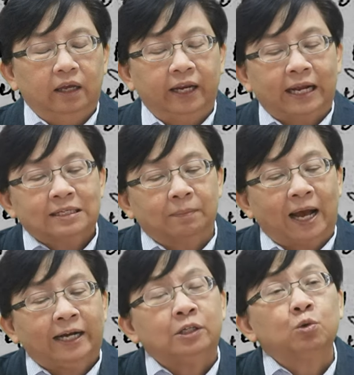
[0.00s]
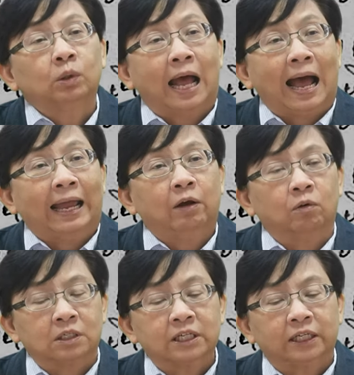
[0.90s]
เหตุการณ์สำคัญในช่วงท้ายขอ
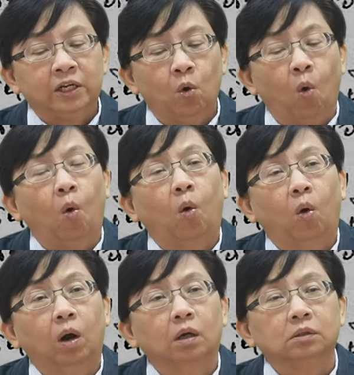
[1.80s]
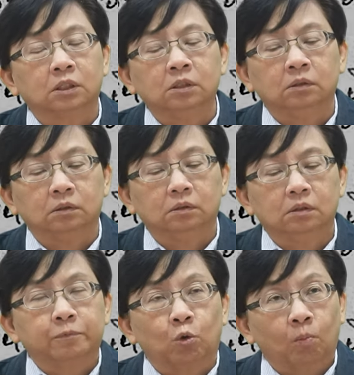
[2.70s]
งรัชกาลที่หกซึ่ง
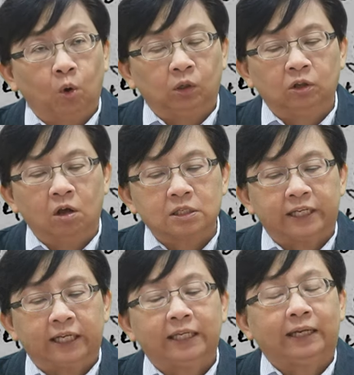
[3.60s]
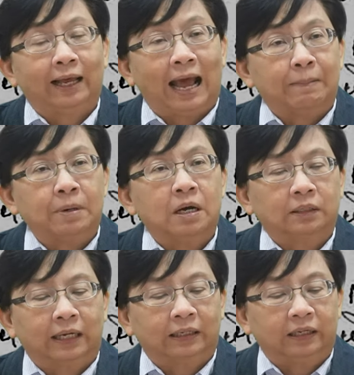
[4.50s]
ส่งผลต่อเศรษฐกิจและการเมือง
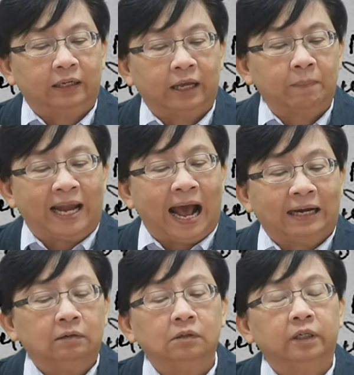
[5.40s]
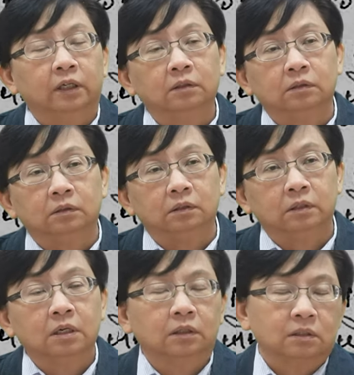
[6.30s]
อย่างหลีกเลี่ยงไม่ได้เลยก็คือ
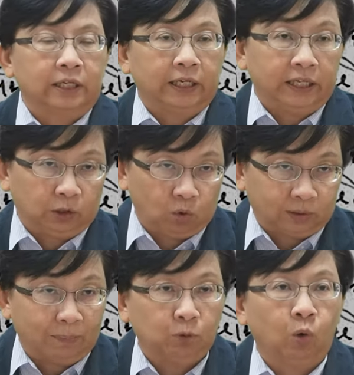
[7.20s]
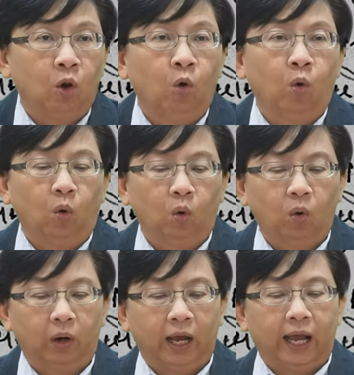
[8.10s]
เรื่องเศรษฐกิจตกต่ำทั่วโลก
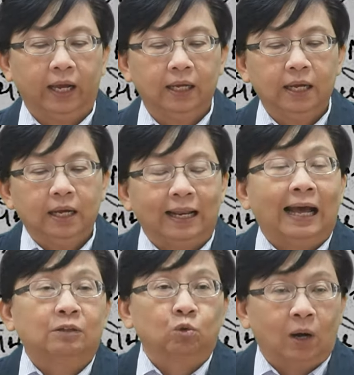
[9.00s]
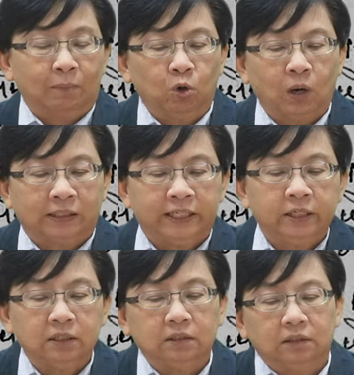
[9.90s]
นะคะหลังสงครามโลกครั้งที่
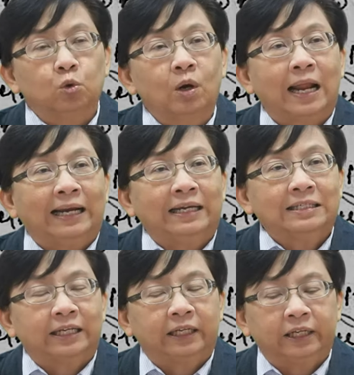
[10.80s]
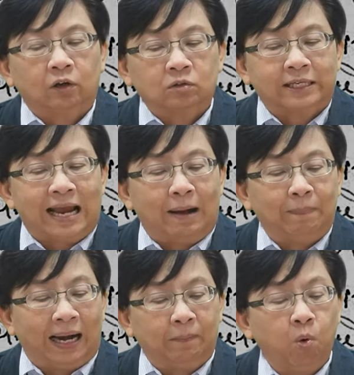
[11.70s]
หนึ่งช่วงนั้นเนี่ยเศรษฐกิจของสยาม
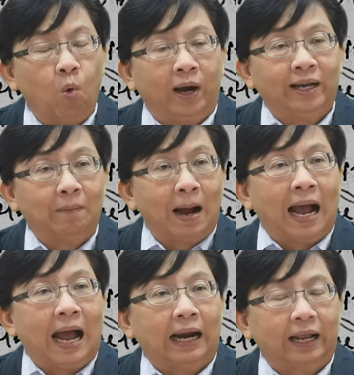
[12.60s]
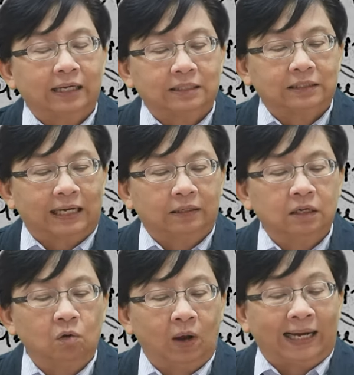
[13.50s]
ผันผวนอย่างมากนะจาก
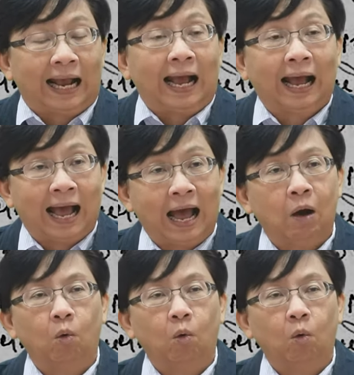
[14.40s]
เรื่องของการค้าข้าว